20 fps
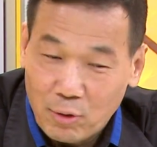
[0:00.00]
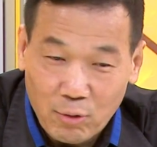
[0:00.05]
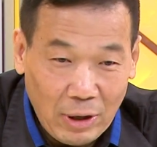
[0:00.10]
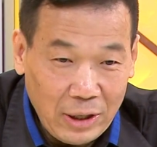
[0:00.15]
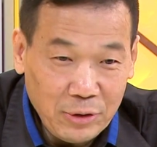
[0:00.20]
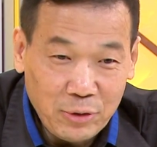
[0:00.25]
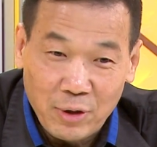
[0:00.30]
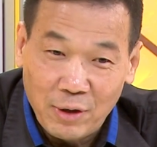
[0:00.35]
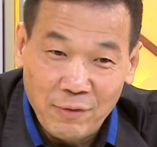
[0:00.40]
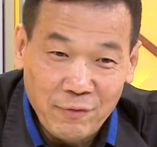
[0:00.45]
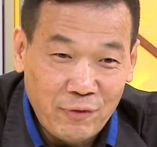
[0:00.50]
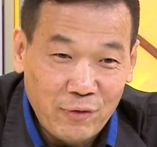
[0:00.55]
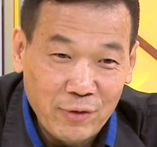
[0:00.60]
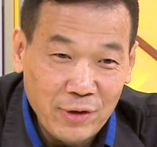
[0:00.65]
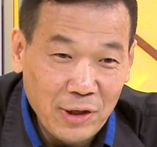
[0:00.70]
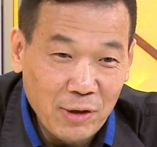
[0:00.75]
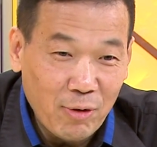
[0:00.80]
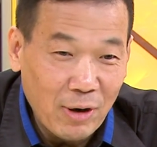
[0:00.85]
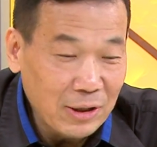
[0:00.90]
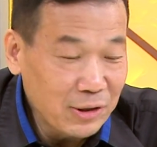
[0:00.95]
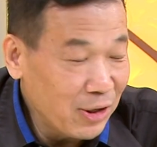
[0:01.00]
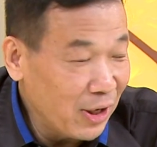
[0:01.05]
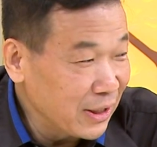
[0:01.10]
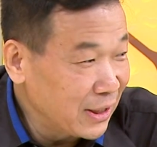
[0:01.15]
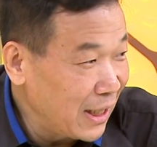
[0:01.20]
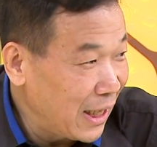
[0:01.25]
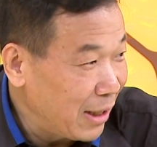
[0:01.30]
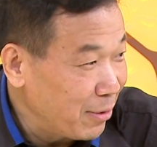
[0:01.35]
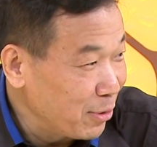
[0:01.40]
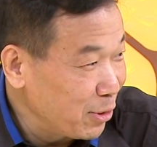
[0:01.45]
完全福音皇上
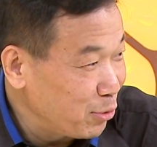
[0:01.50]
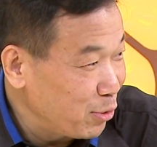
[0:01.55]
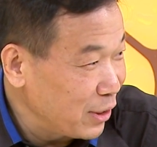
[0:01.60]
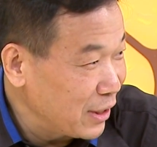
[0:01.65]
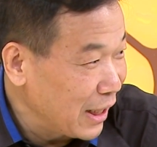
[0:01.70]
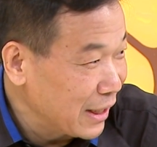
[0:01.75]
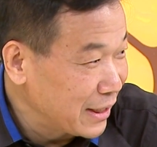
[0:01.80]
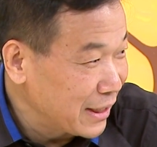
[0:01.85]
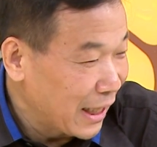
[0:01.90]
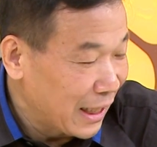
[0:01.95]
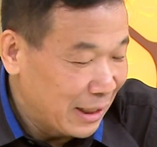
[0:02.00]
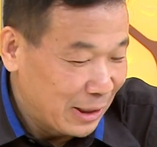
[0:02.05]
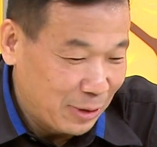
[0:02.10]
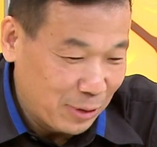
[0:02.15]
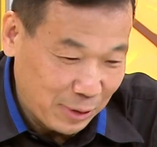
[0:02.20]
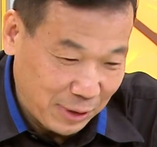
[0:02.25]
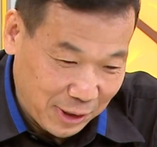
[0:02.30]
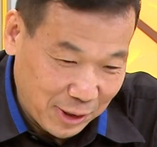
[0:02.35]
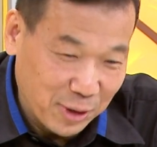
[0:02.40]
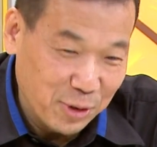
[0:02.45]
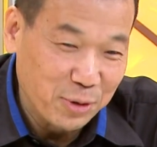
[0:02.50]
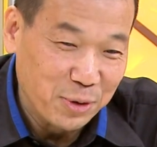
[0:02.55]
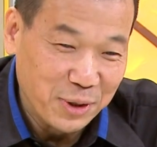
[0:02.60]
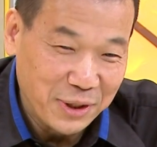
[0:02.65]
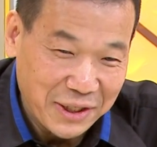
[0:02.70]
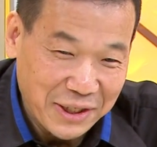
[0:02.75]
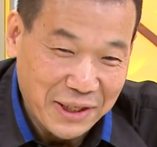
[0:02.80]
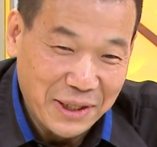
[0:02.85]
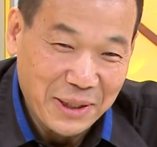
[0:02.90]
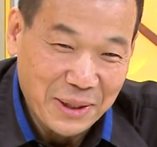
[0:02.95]
夏，我的学长讲就四十五席，